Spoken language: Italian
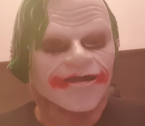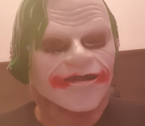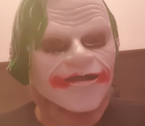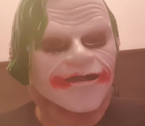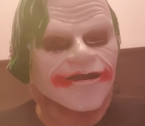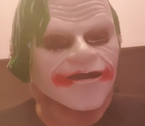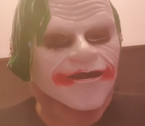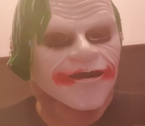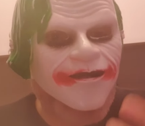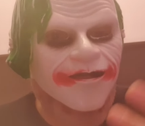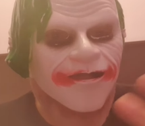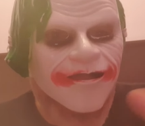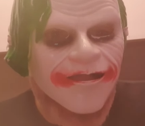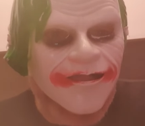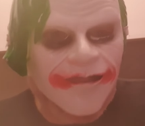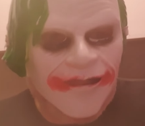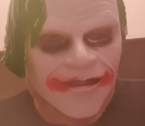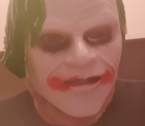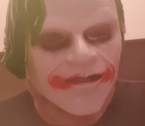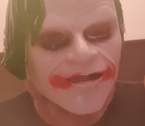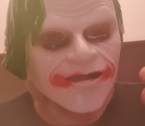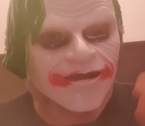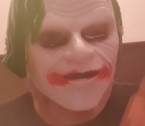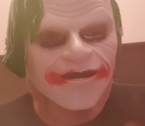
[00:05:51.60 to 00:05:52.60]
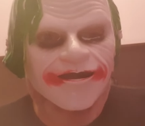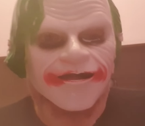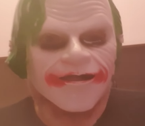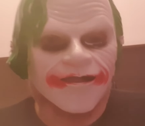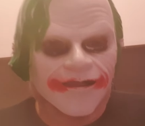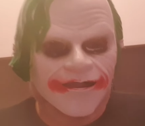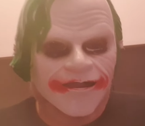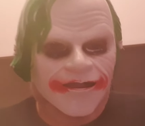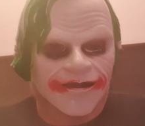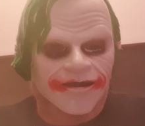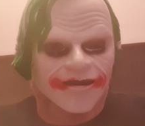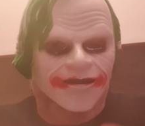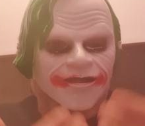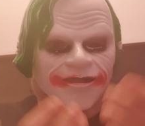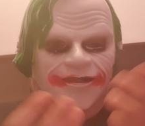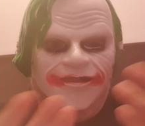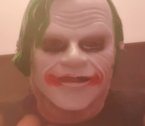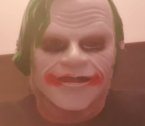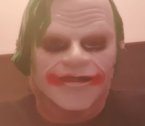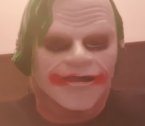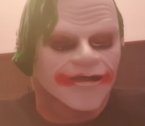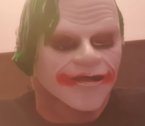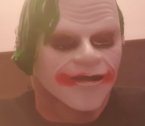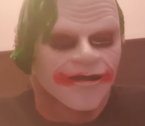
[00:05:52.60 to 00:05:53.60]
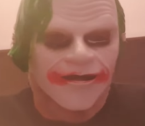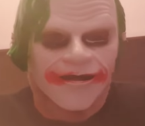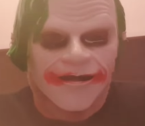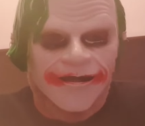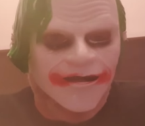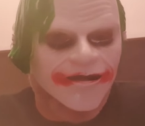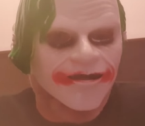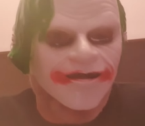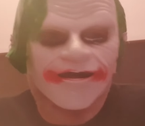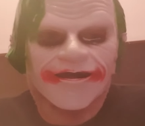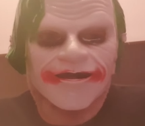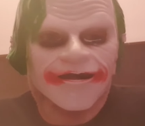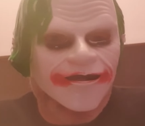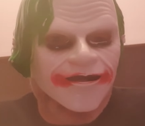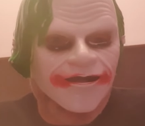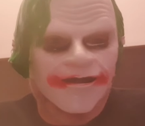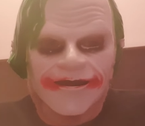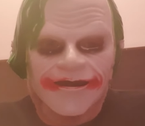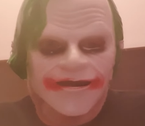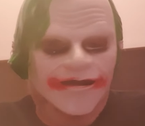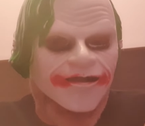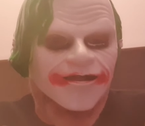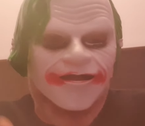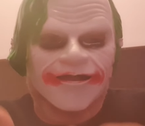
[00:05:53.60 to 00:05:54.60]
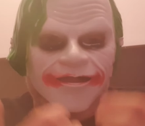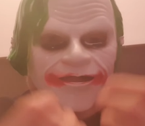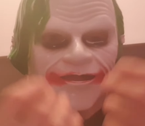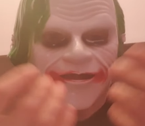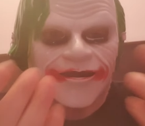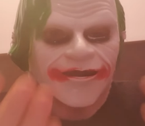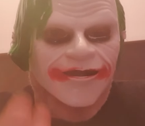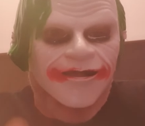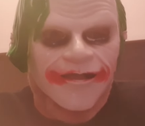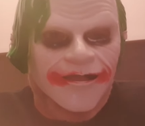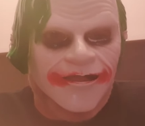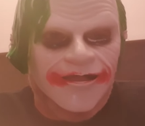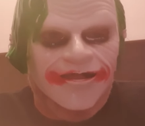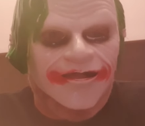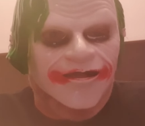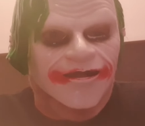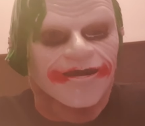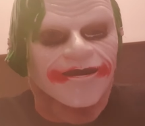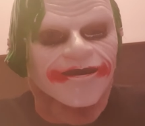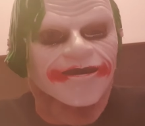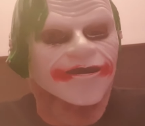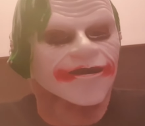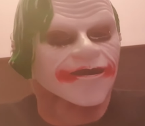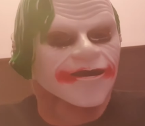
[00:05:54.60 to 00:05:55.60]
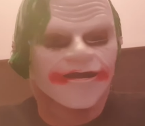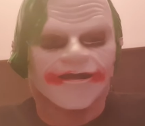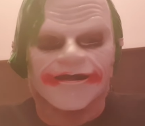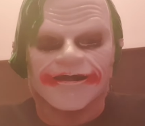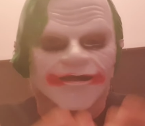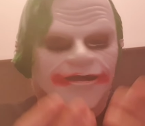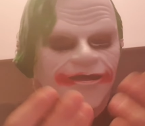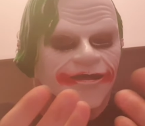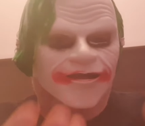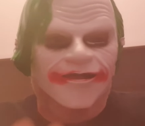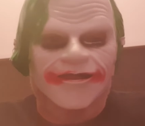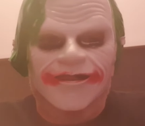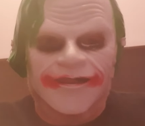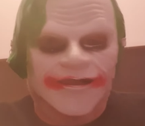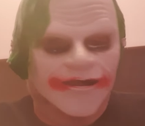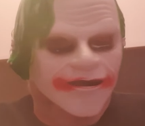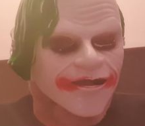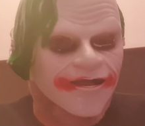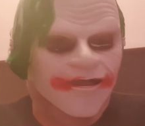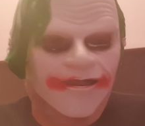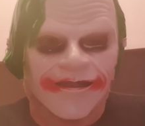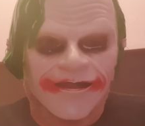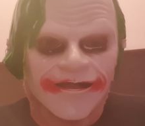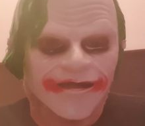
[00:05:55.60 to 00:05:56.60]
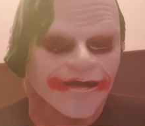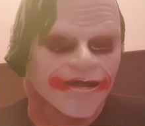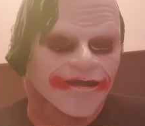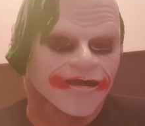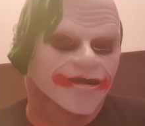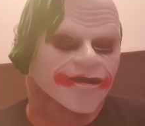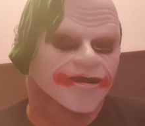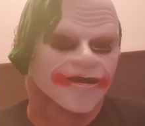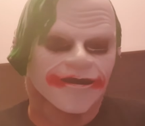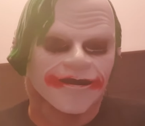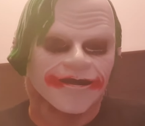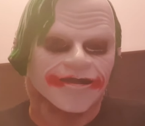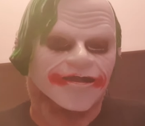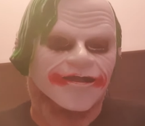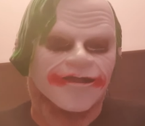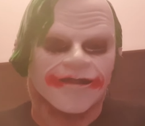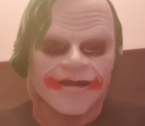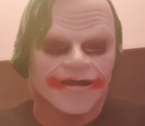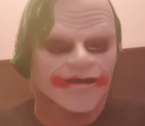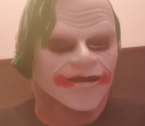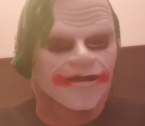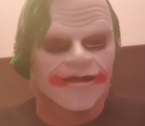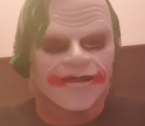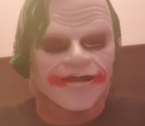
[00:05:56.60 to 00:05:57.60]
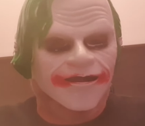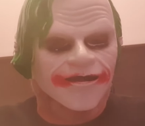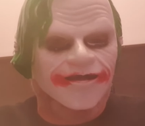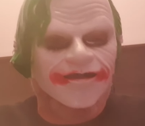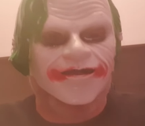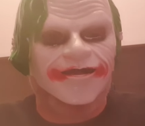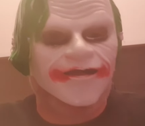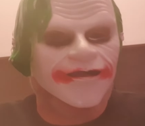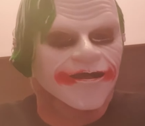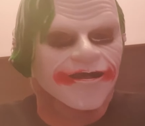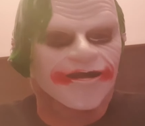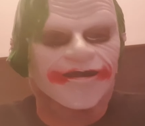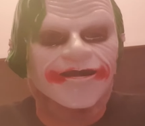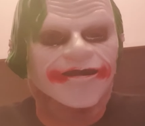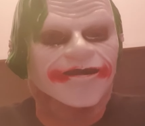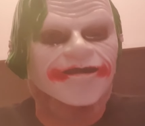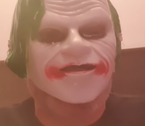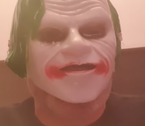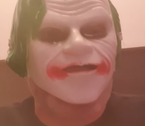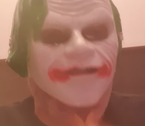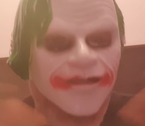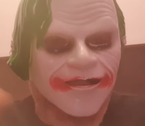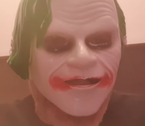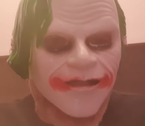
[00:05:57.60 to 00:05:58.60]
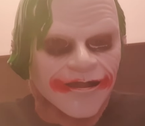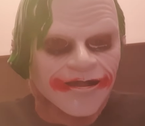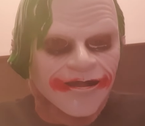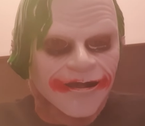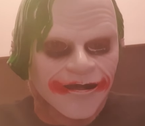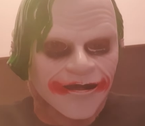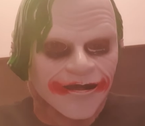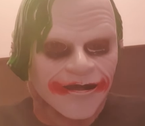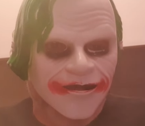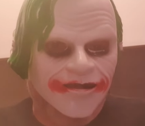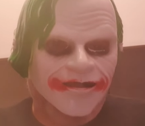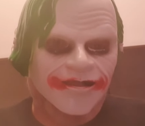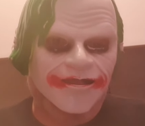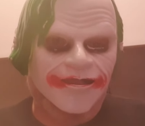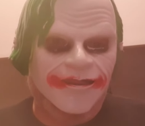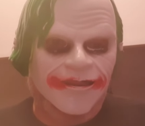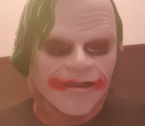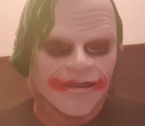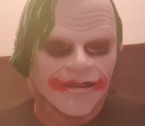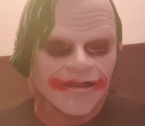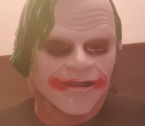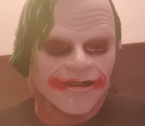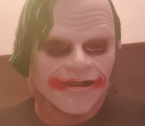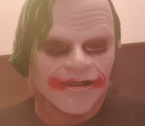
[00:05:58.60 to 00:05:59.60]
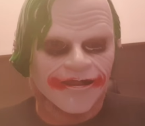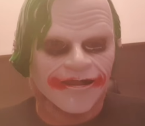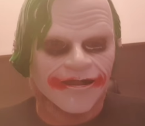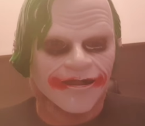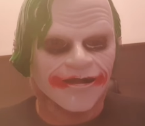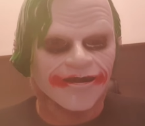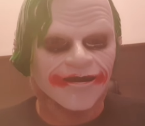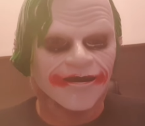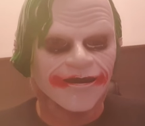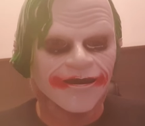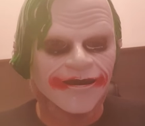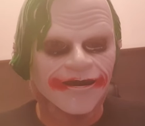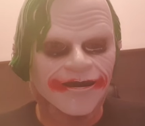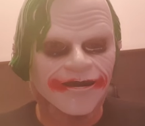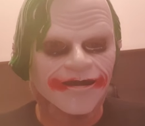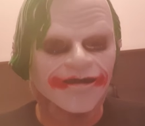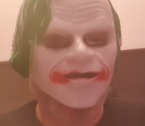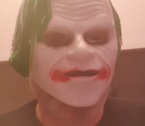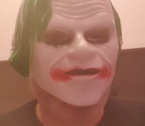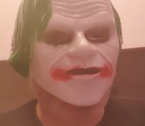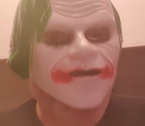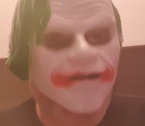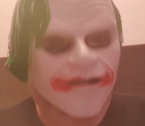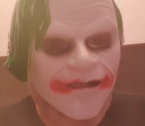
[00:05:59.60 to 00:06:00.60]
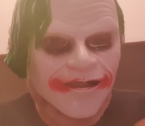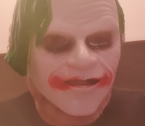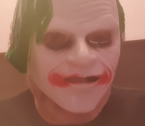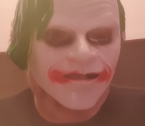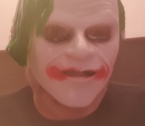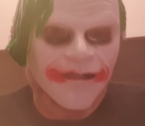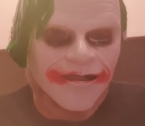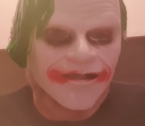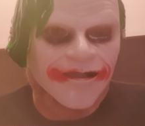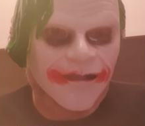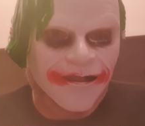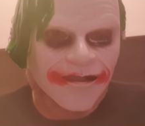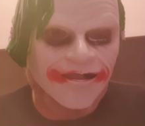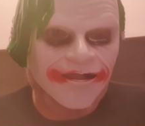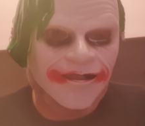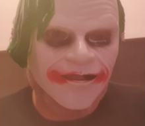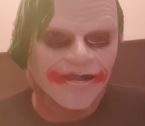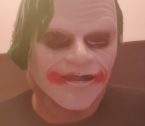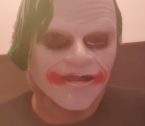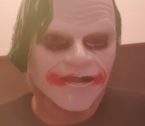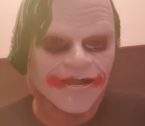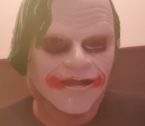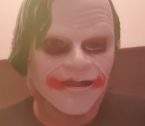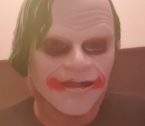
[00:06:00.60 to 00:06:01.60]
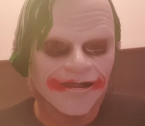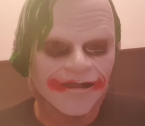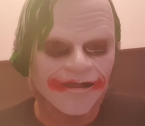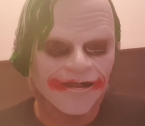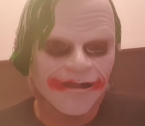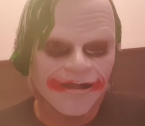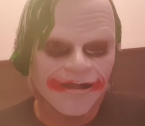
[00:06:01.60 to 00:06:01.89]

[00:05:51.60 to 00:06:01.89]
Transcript: Cambiate, cambiate spacciatore, cambiate medico. Voi non avete bisogno di uno bravo, avete bisogno di un genio della medicina. Questa è la realtà.